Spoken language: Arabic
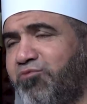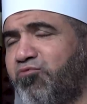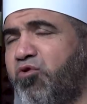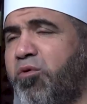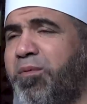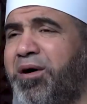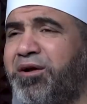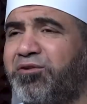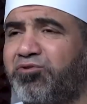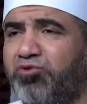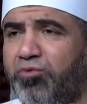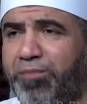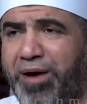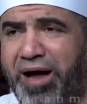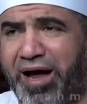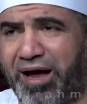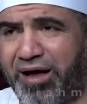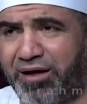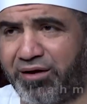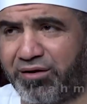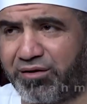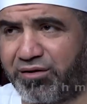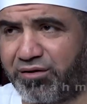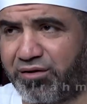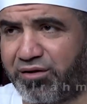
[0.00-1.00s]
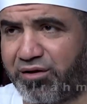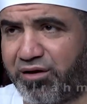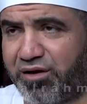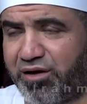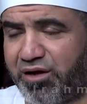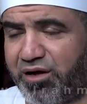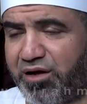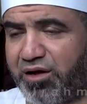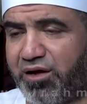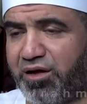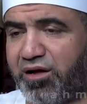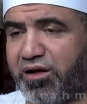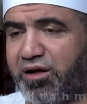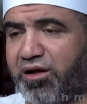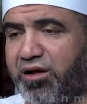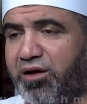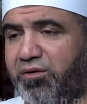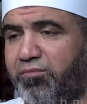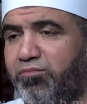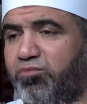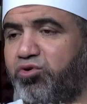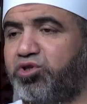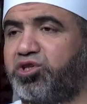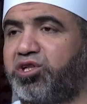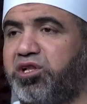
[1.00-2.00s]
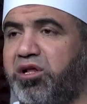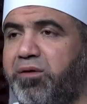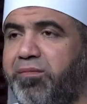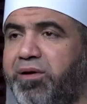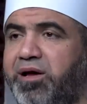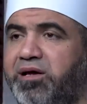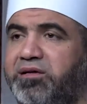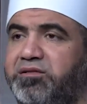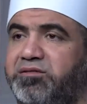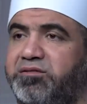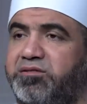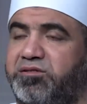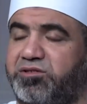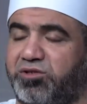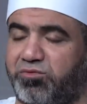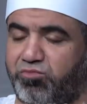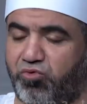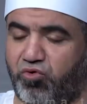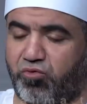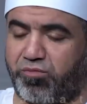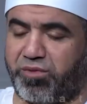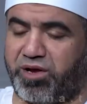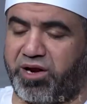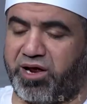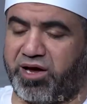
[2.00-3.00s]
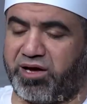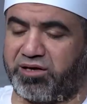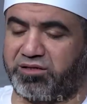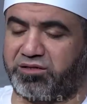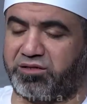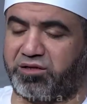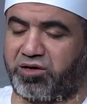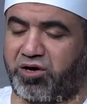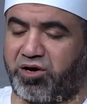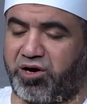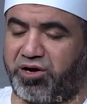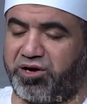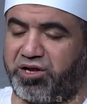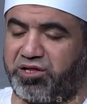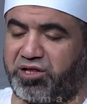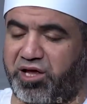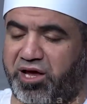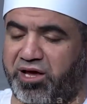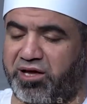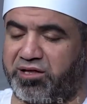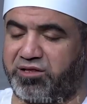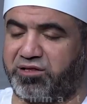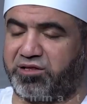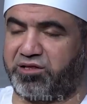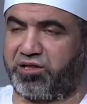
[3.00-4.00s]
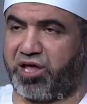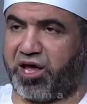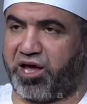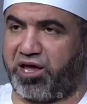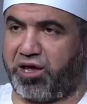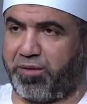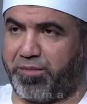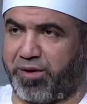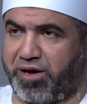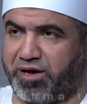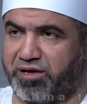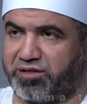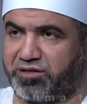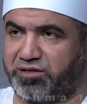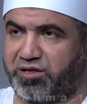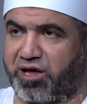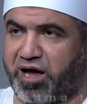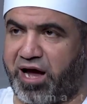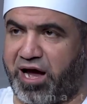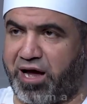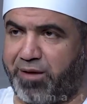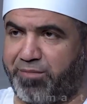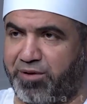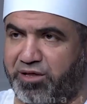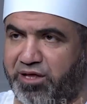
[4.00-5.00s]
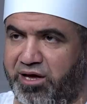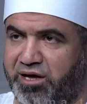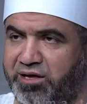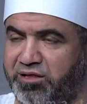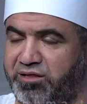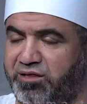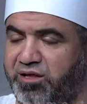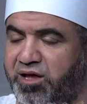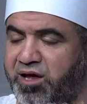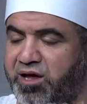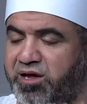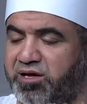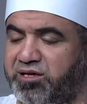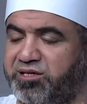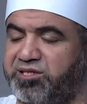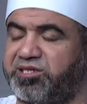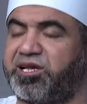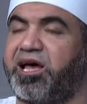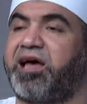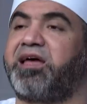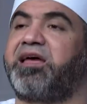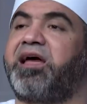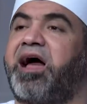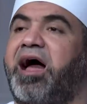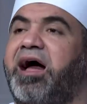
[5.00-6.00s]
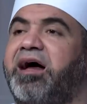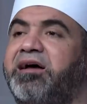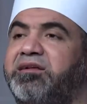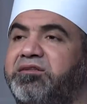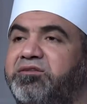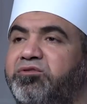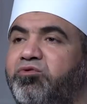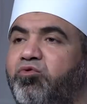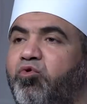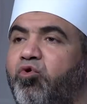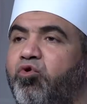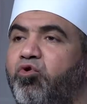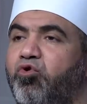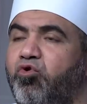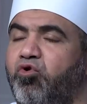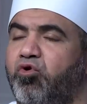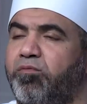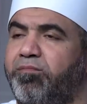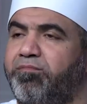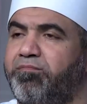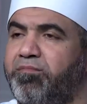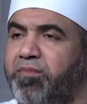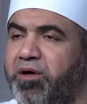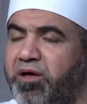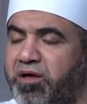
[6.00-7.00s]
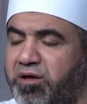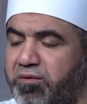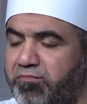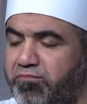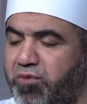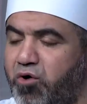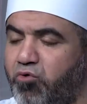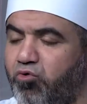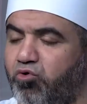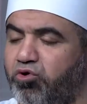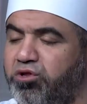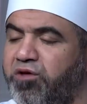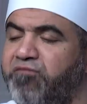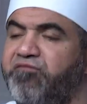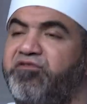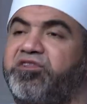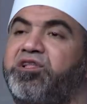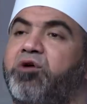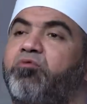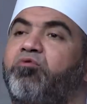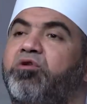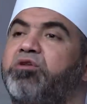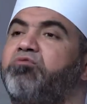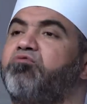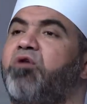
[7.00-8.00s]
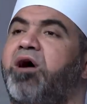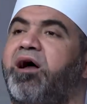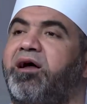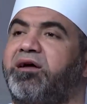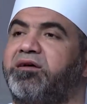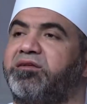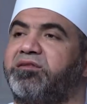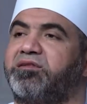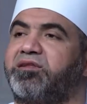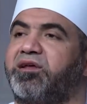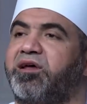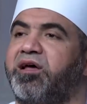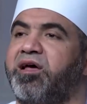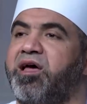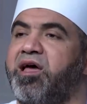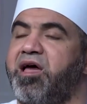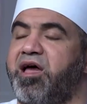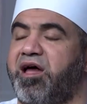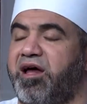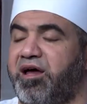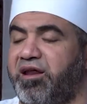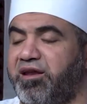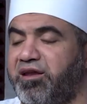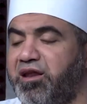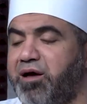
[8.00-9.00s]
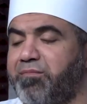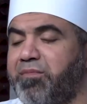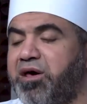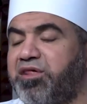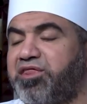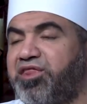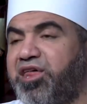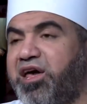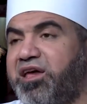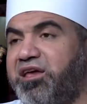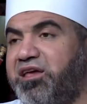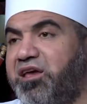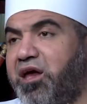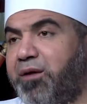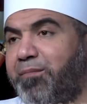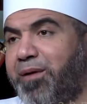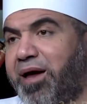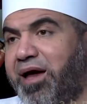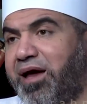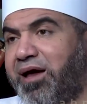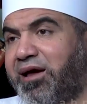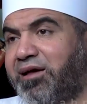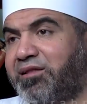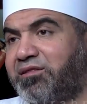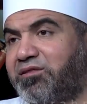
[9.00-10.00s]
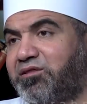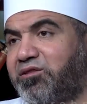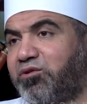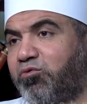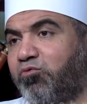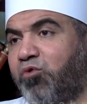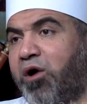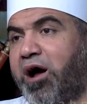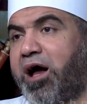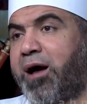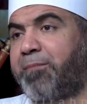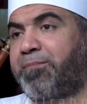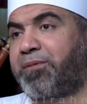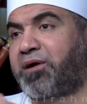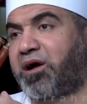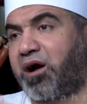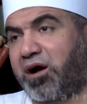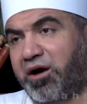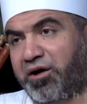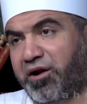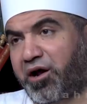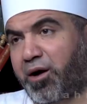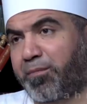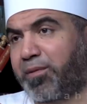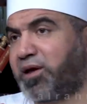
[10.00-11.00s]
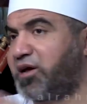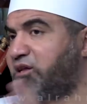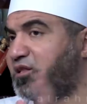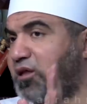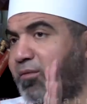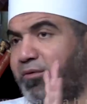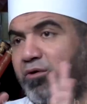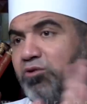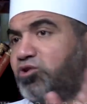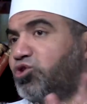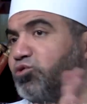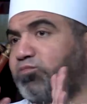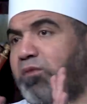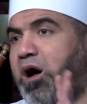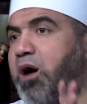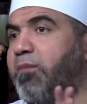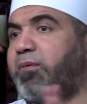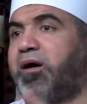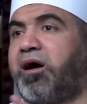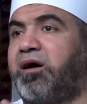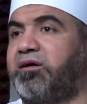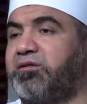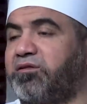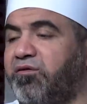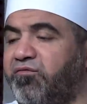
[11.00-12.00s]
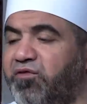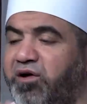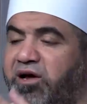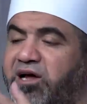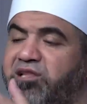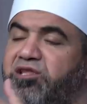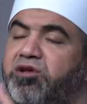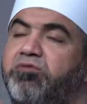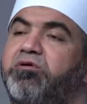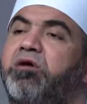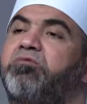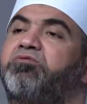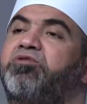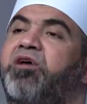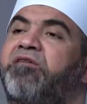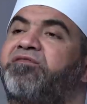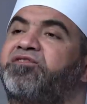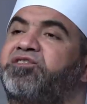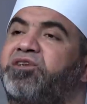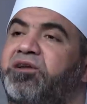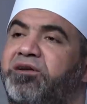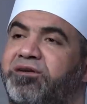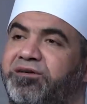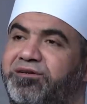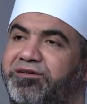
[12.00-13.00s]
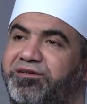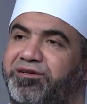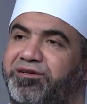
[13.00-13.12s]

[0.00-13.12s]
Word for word: وبرضه مع مسلمات مؤمنات قانتات تائبات عابدات سائحات كلهم موجودين في توقيت واحد انما ثيبات وابكارا ما يجتمعوش مع بعض فجت الواو تفصل